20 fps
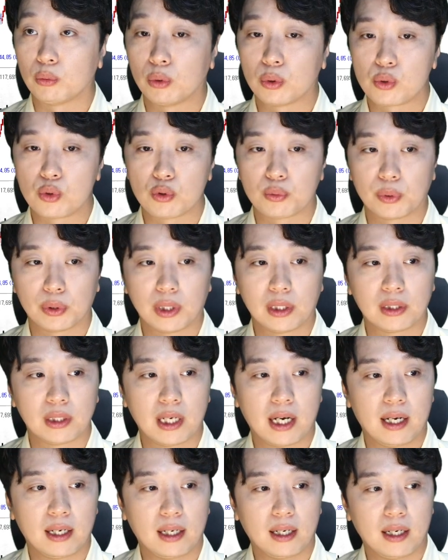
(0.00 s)
수보다는
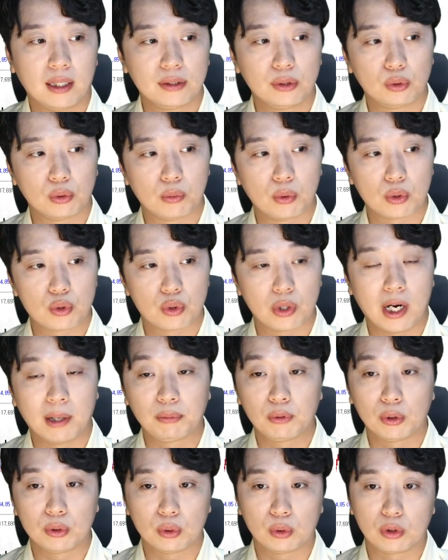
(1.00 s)
하락하는 종목 수가
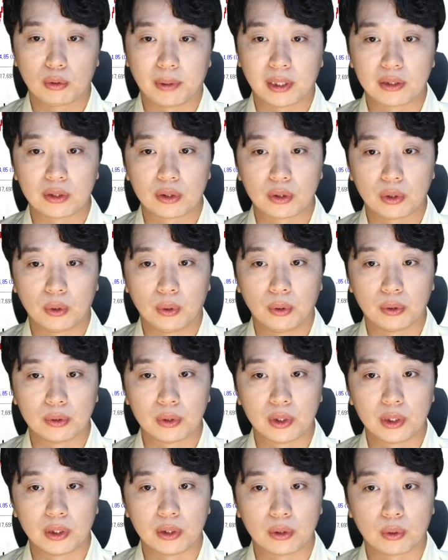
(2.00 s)
압도적으로 많죠.
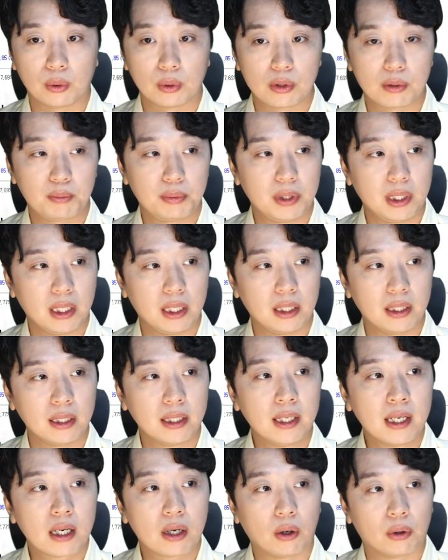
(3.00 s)
오늘 코스피에
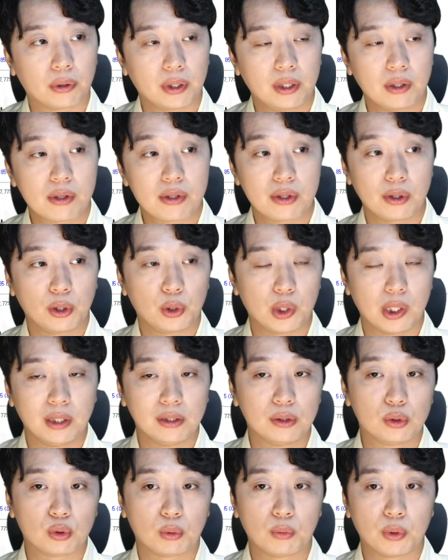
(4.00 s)
거래 형성이 되어
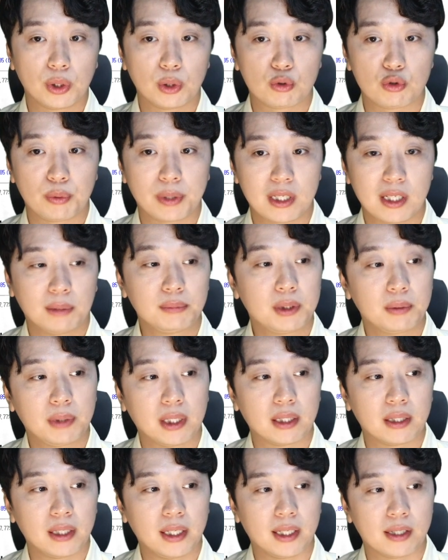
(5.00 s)
있는 종목이
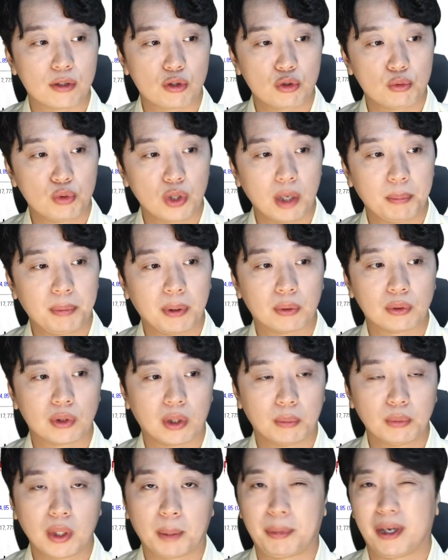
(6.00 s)
930개인데 20개 빼고는
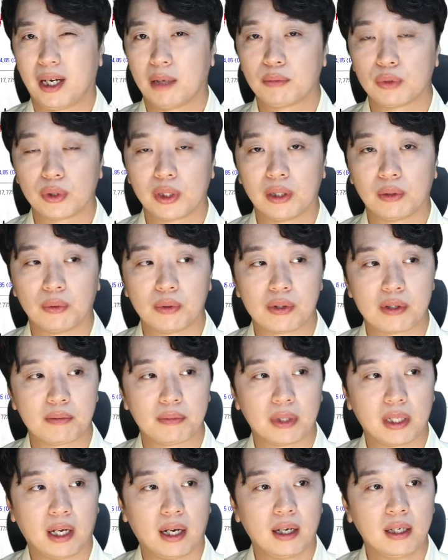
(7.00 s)
전부 다 바람 불키고
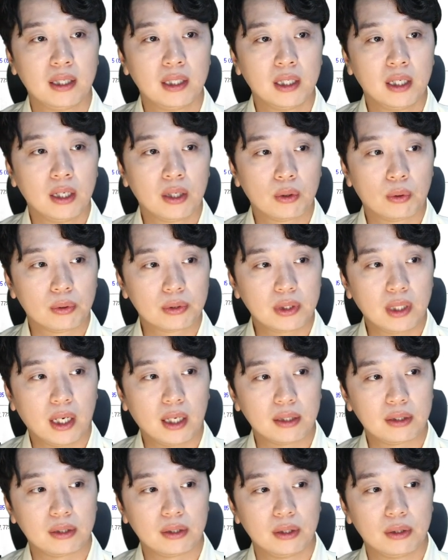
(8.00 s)
있습니다. 코스닥
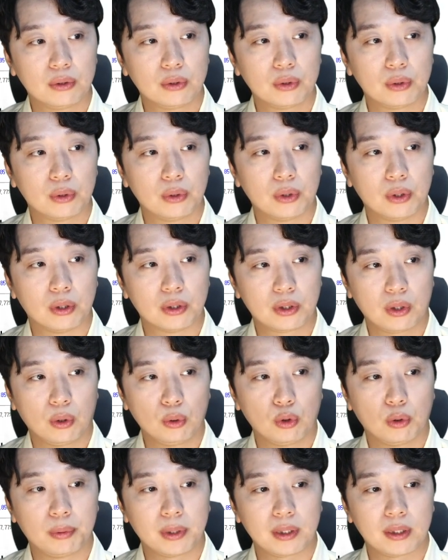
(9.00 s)
같은 경우도
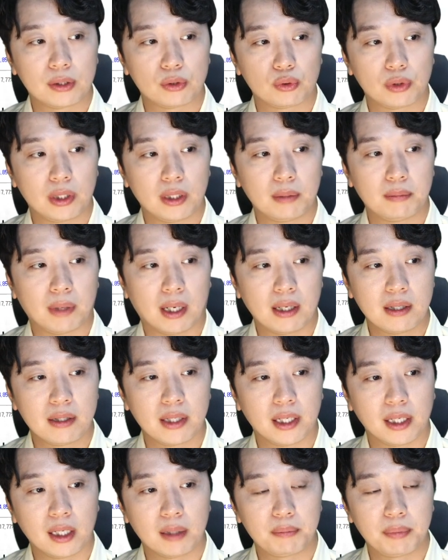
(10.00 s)
1,500개 중에
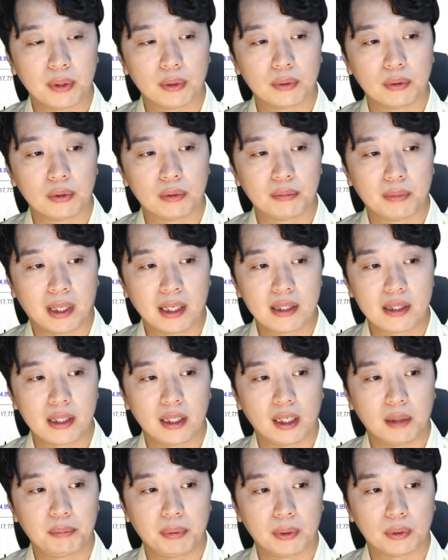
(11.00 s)
44개 빼고는 43
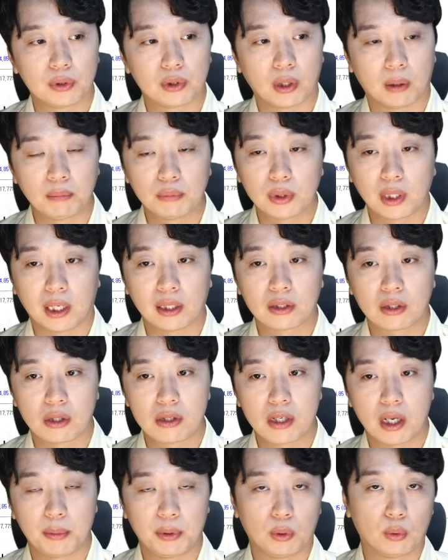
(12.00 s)
3개 백은 전부 다
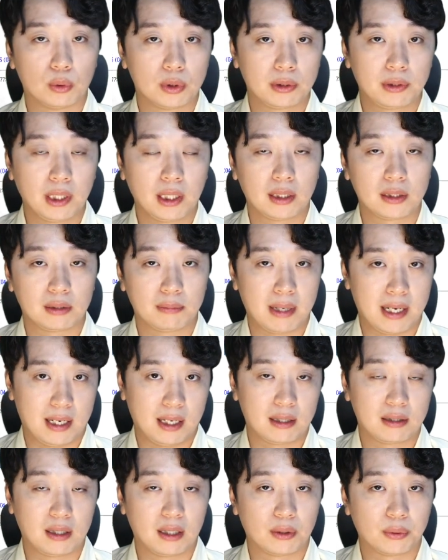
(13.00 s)
1450개가 지금
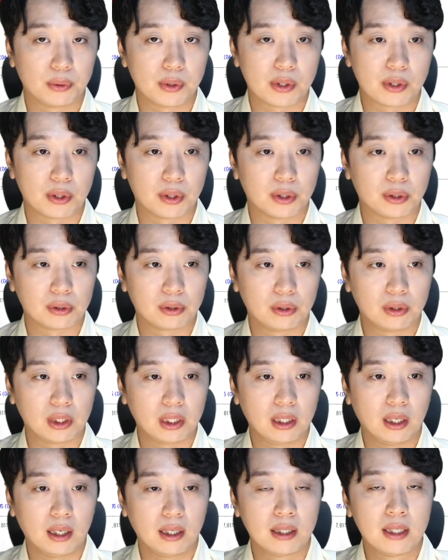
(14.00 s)
하락을 하고 있어요.
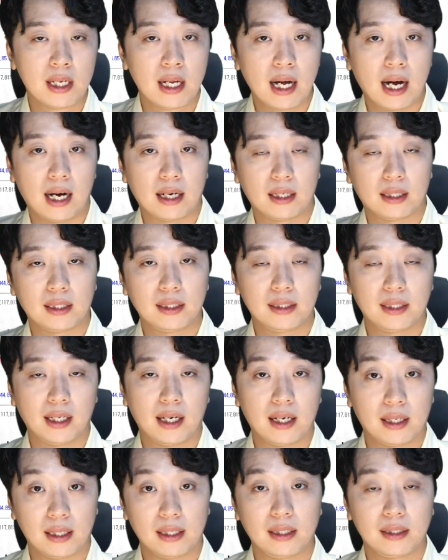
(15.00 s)
그러니까 하락,
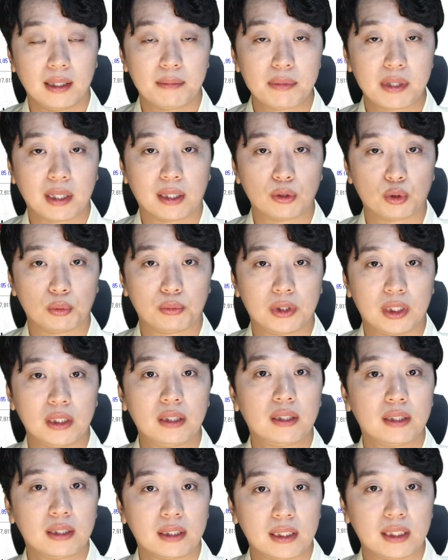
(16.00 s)
하락의 냄새가 좀
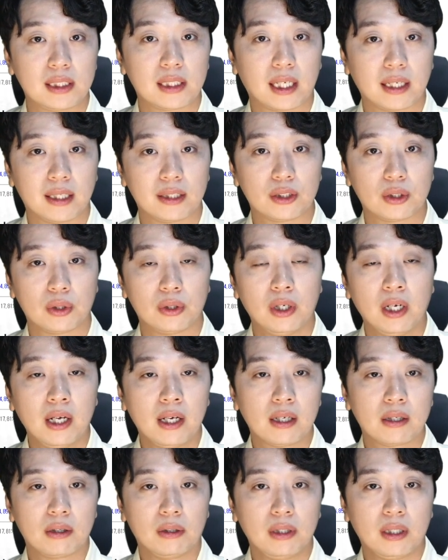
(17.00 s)
짙은 시장이죠.
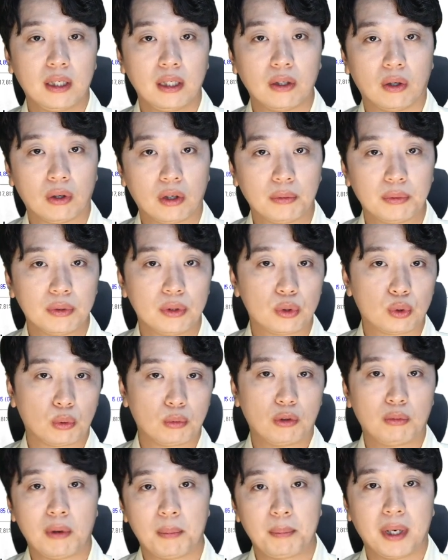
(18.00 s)
그러니까 여러분들
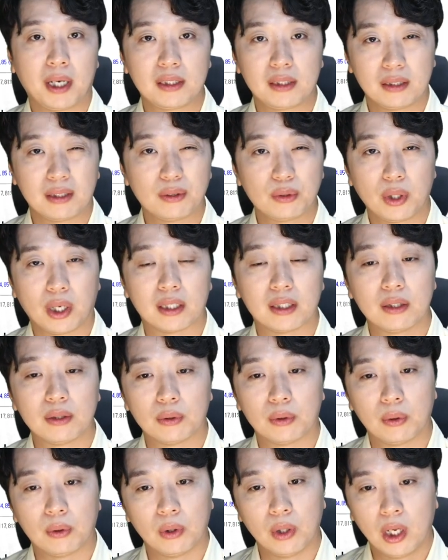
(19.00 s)
종목만 빠지는 것도
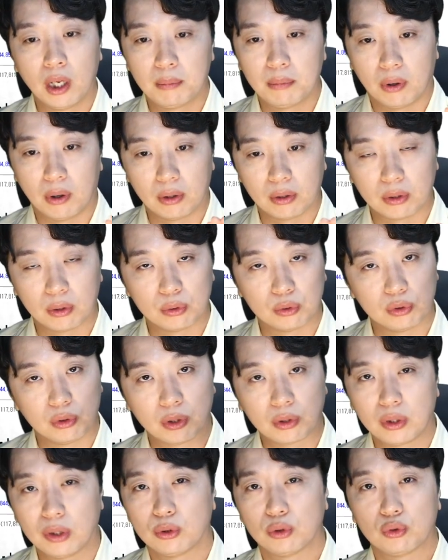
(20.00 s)
아니고 뭐
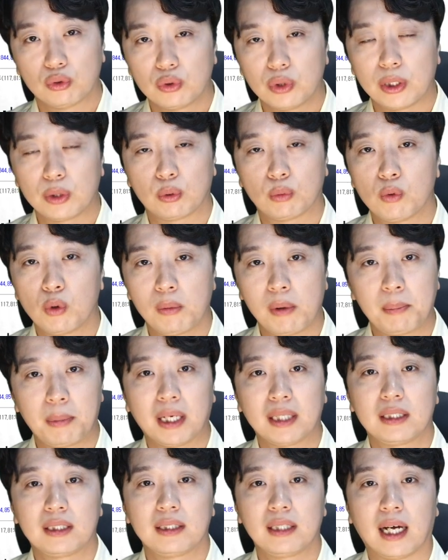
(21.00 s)
어떤 누구의 종목만
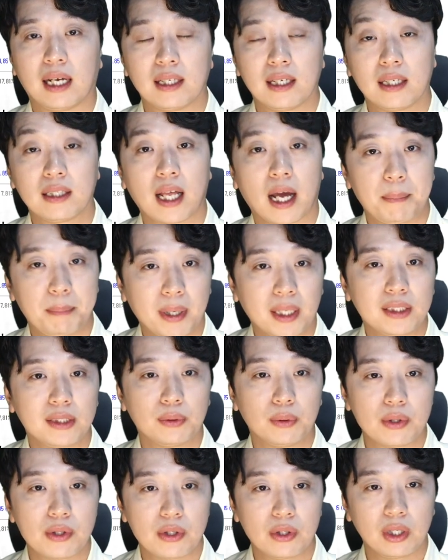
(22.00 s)
빠지는 게 아니라 다
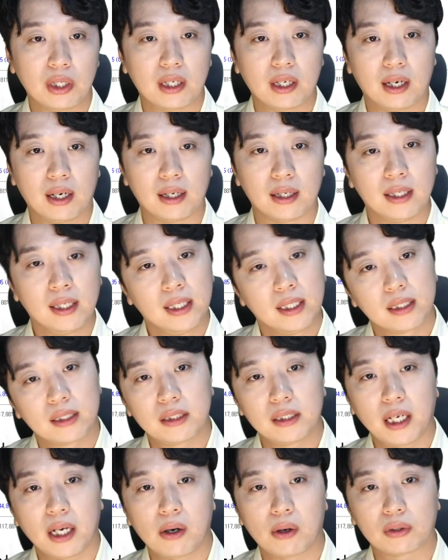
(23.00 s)
빠지고 있으니까
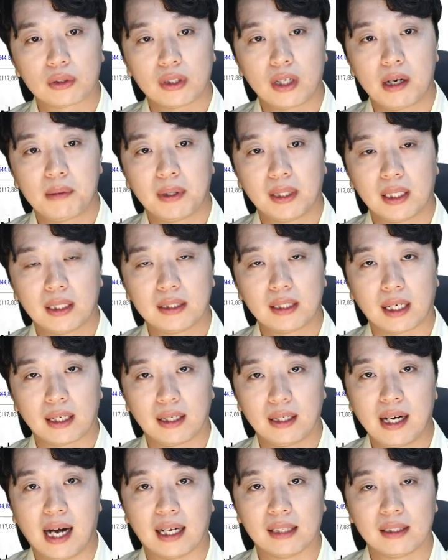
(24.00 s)
크게 걱정할 만한
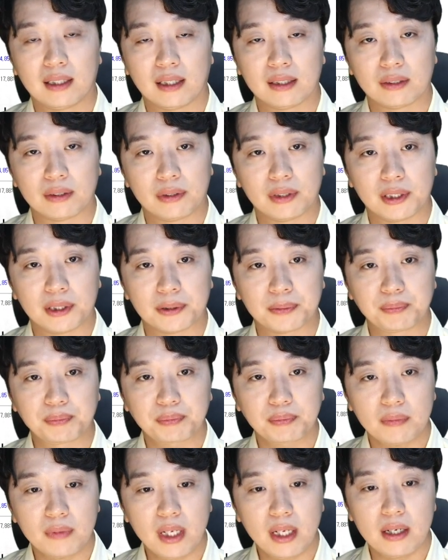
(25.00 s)
단계는 아니라는 거예요.
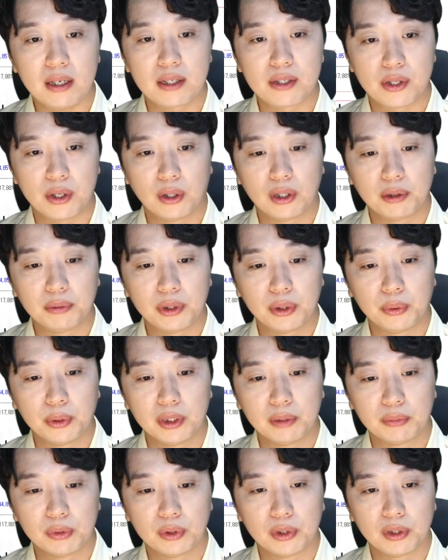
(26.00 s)
그래서 현금 들고
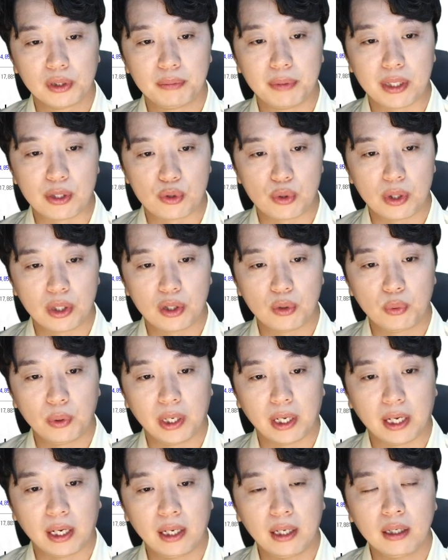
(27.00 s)
있는 분들은 매수의
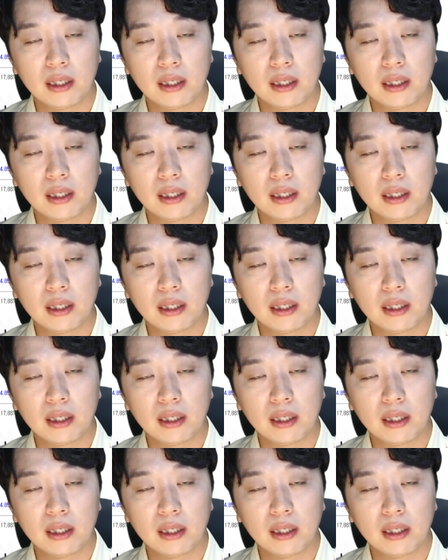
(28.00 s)
기회